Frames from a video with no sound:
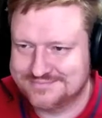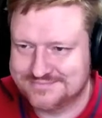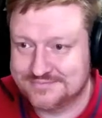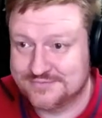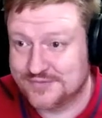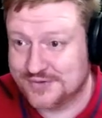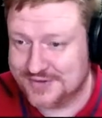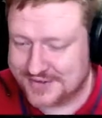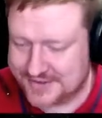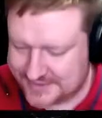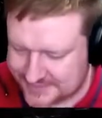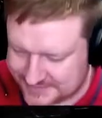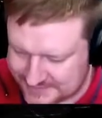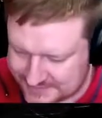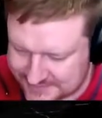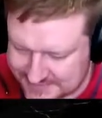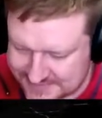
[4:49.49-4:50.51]

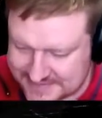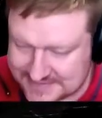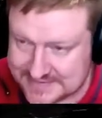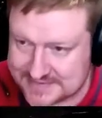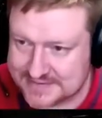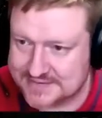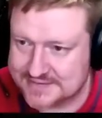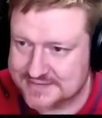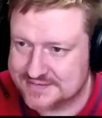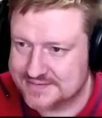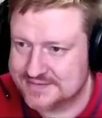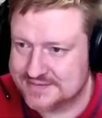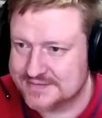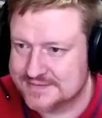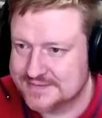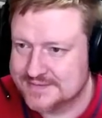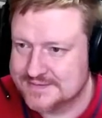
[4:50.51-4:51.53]
Vielleicht, ganz sicher.
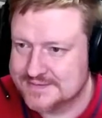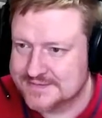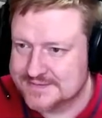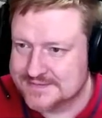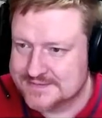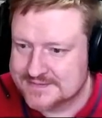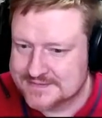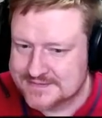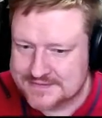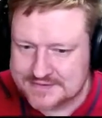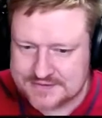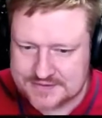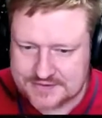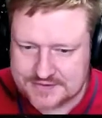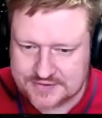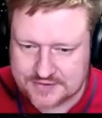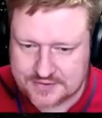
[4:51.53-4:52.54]

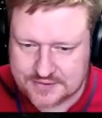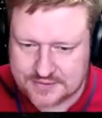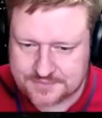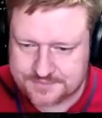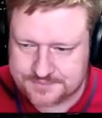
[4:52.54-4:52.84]
Jo.